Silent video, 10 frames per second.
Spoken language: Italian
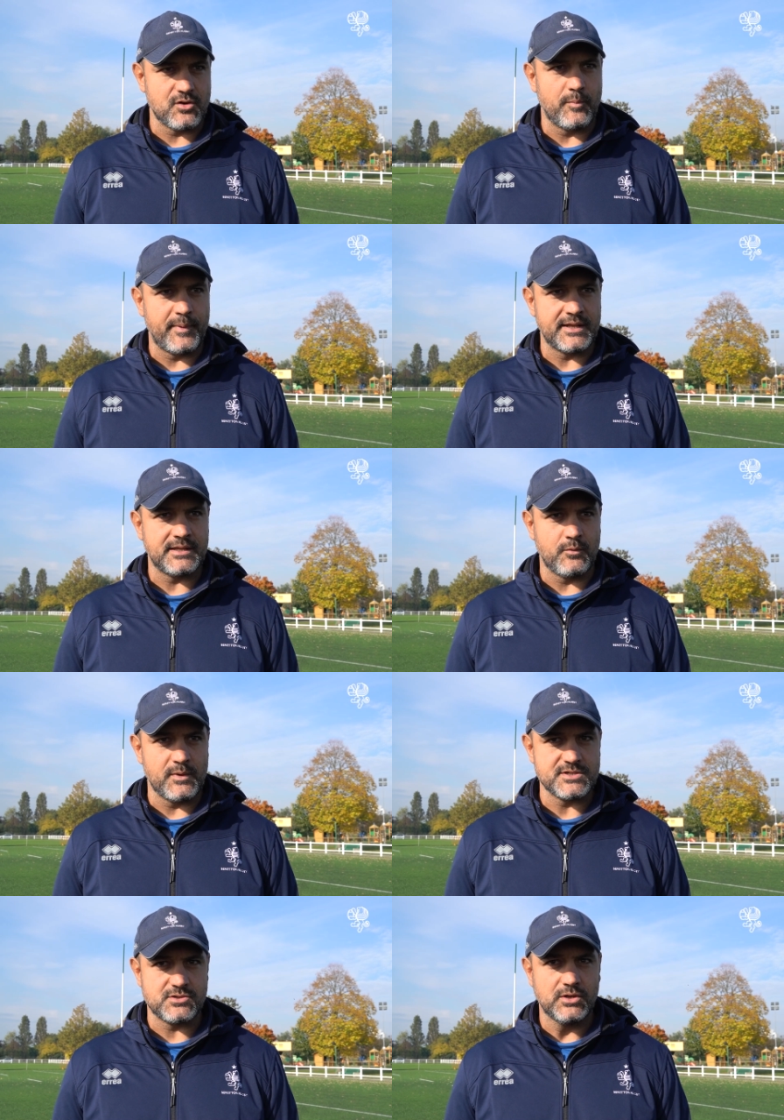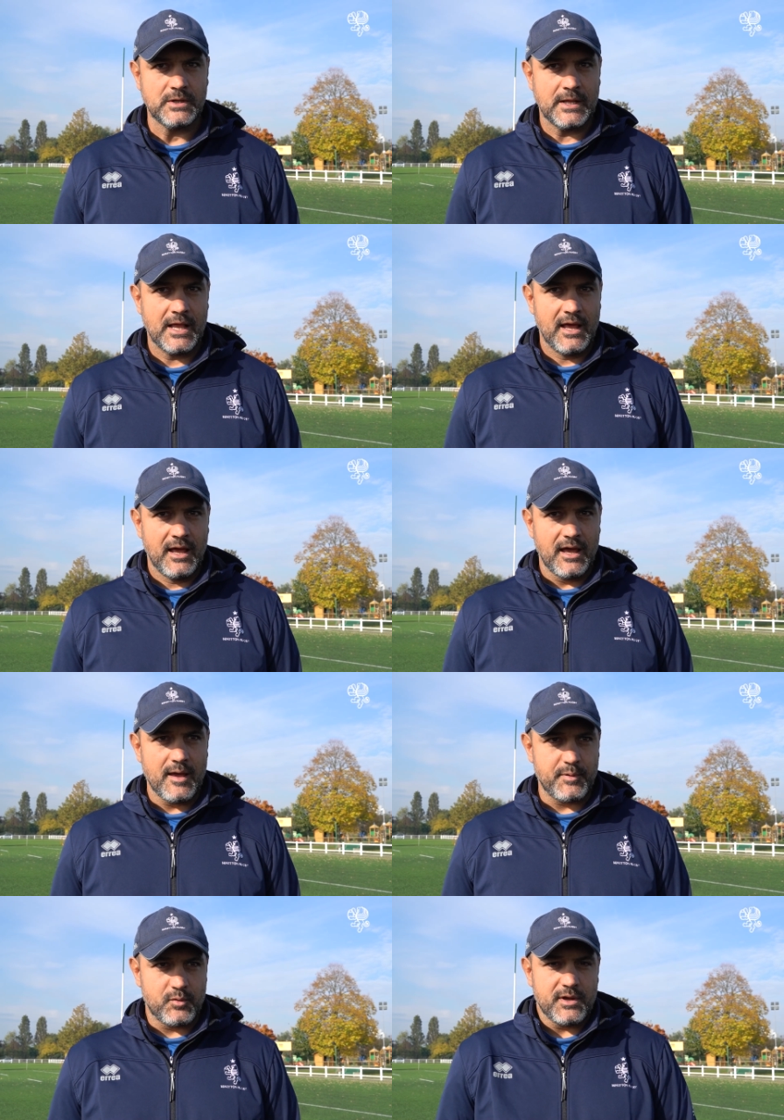coperti in questo
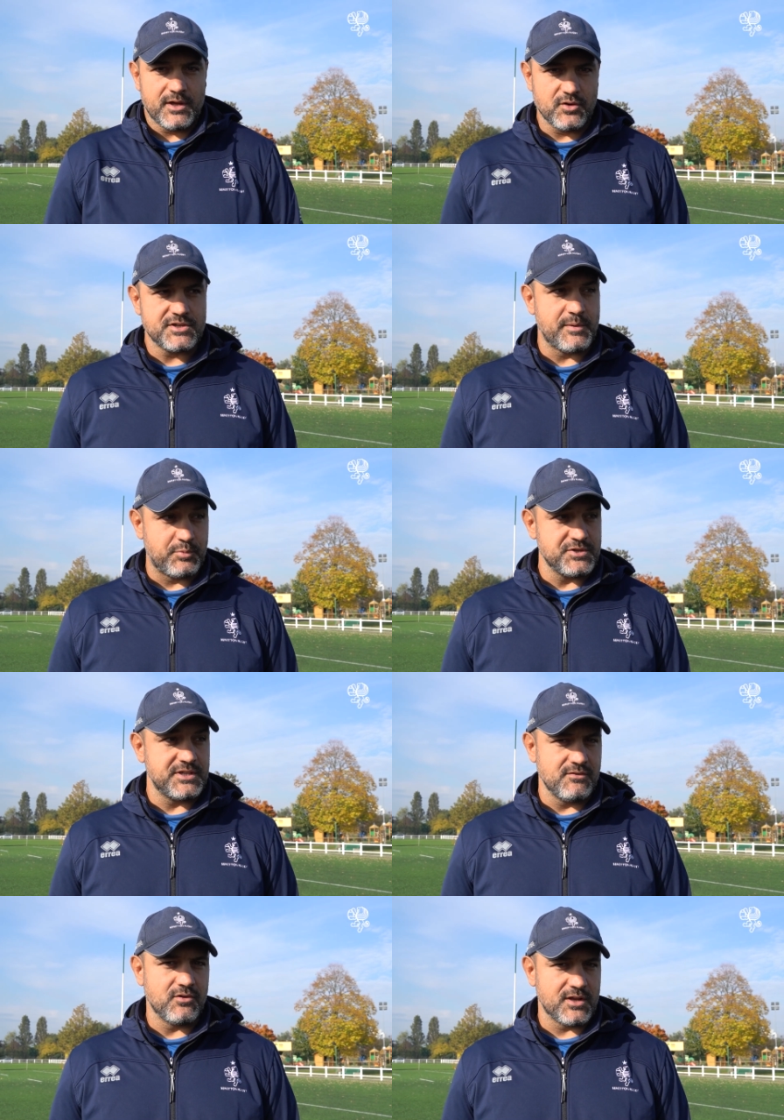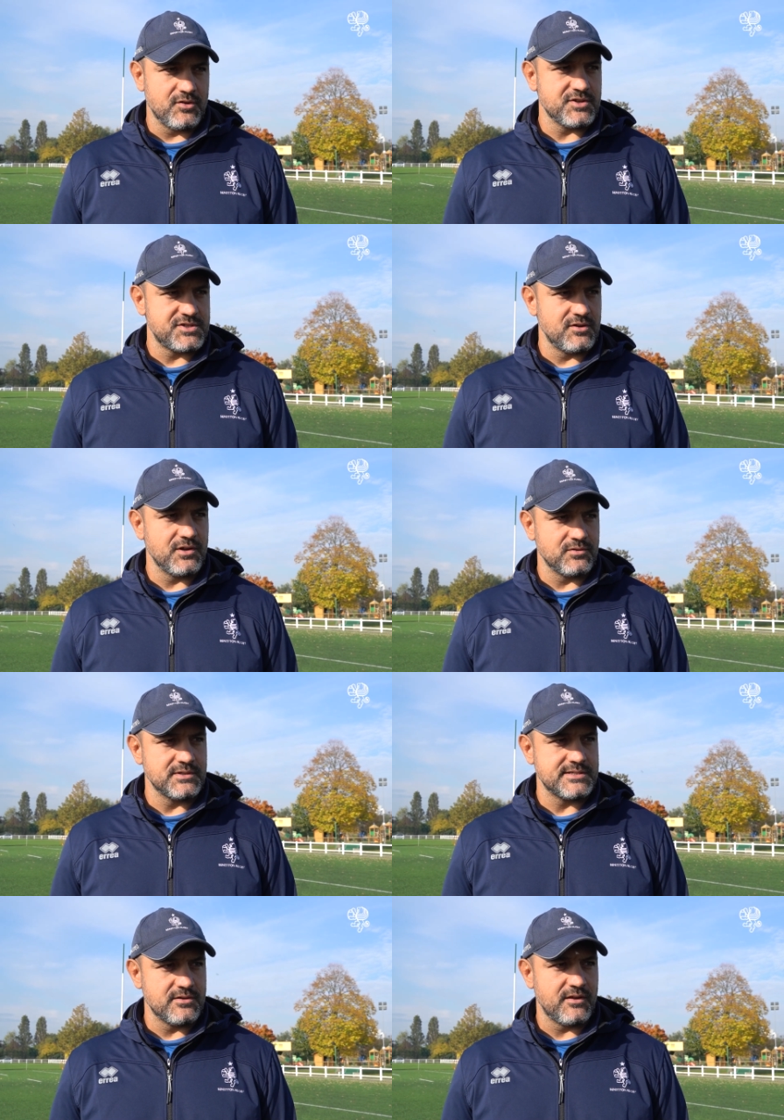eh, per cui credo che sia positivo, credo che ci siano le
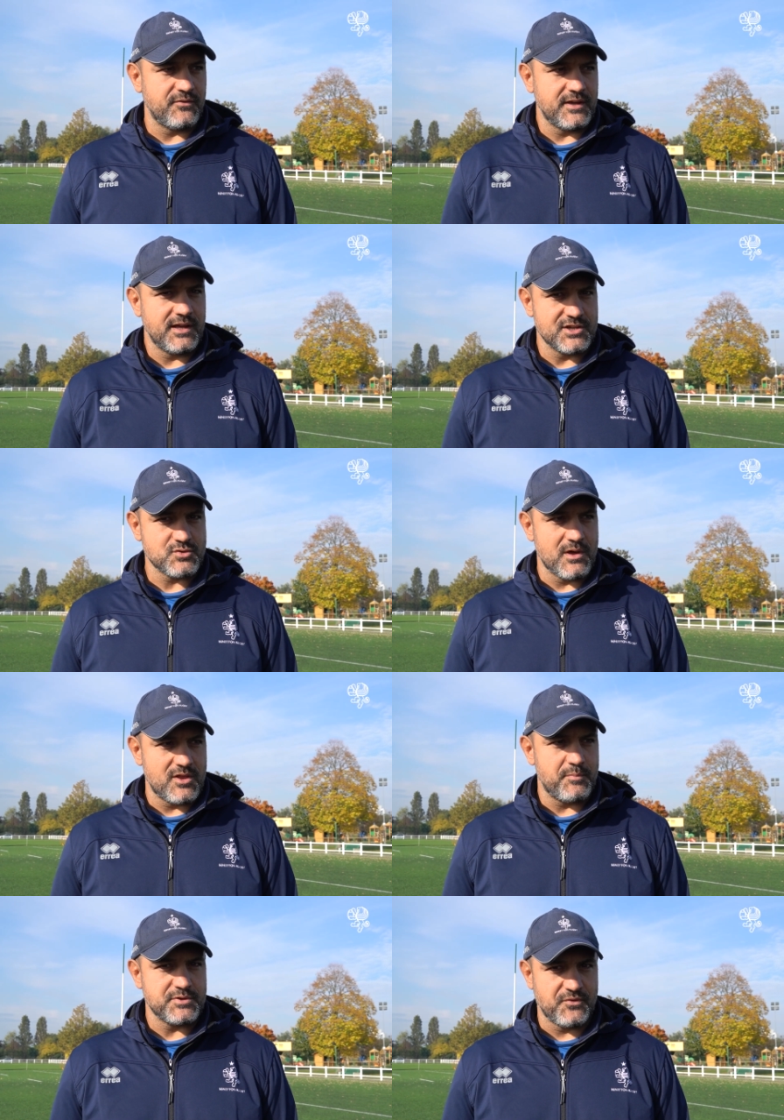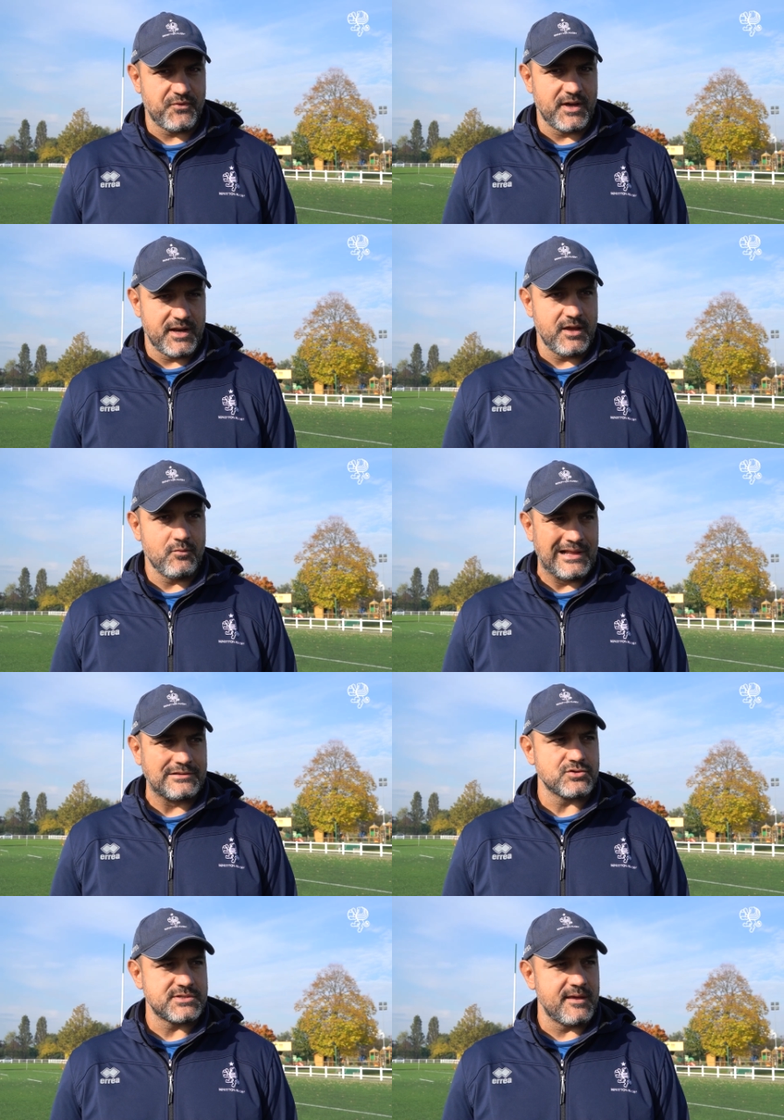condizioni affinché la squadra possa fare un
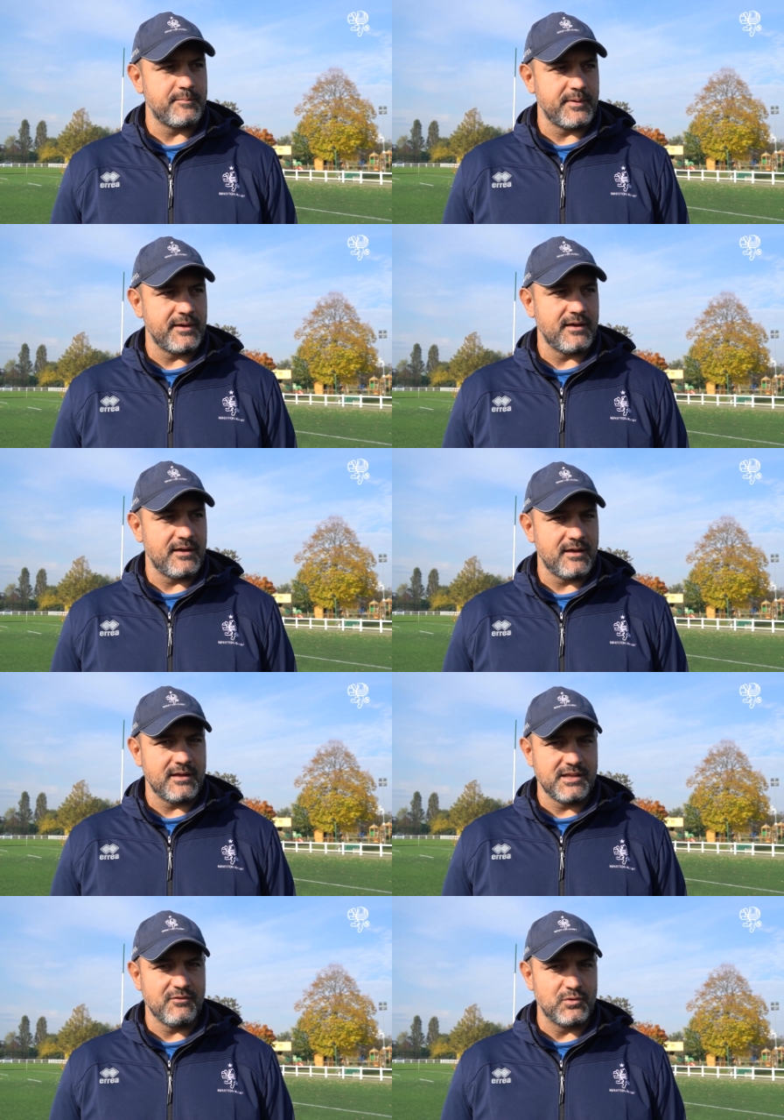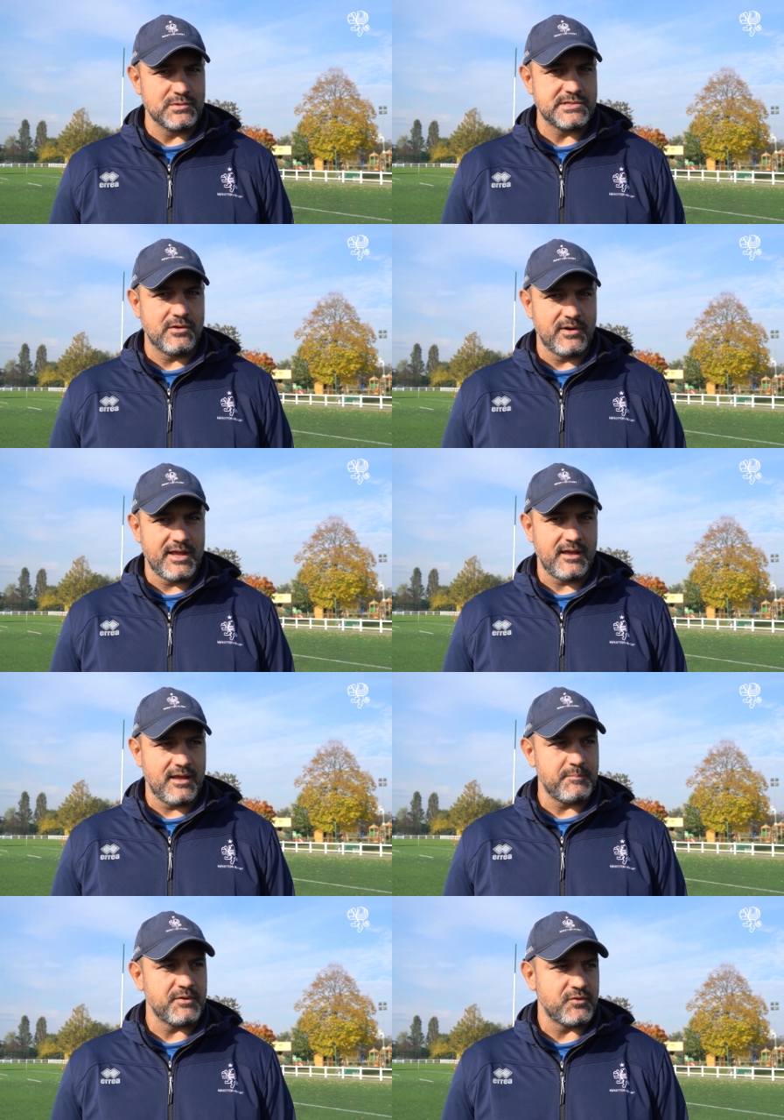altro step eh, di
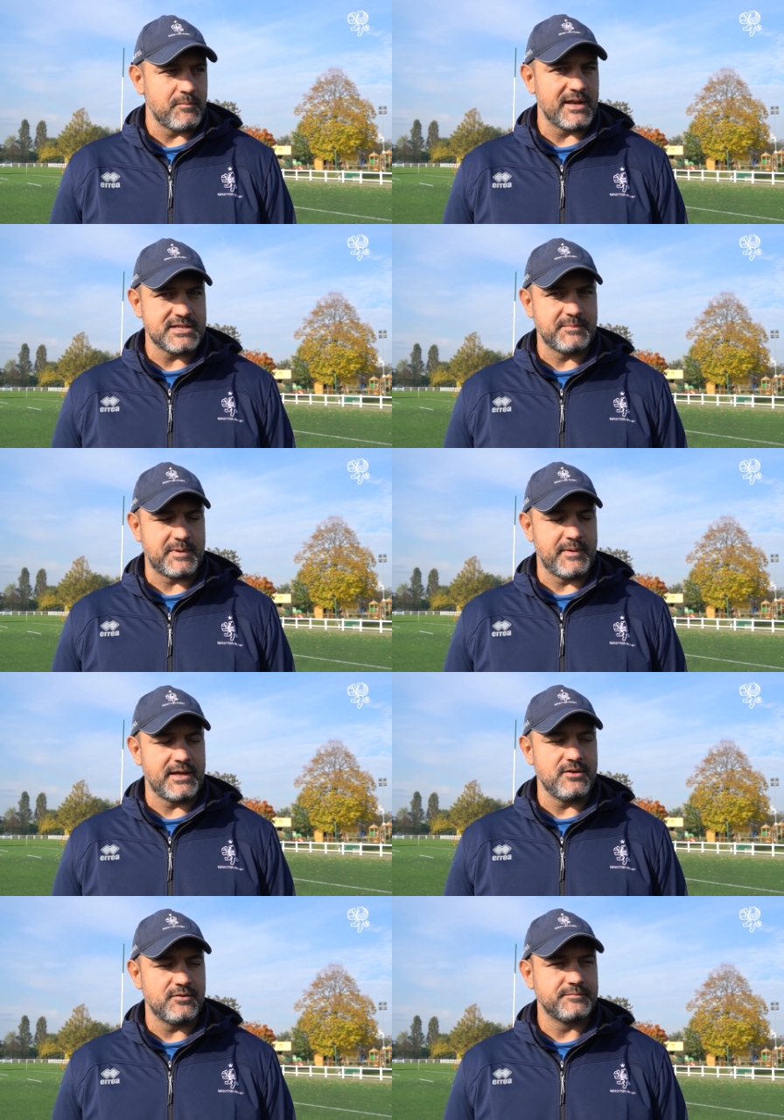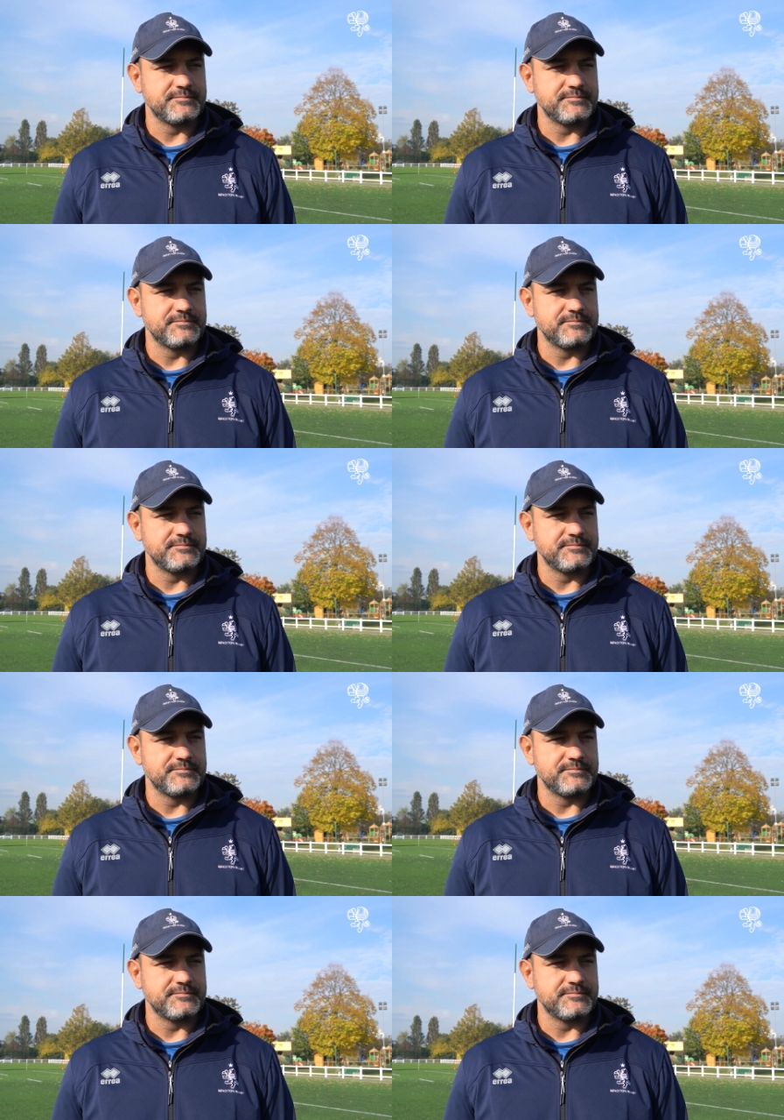evoluzione e performare sempre meglio.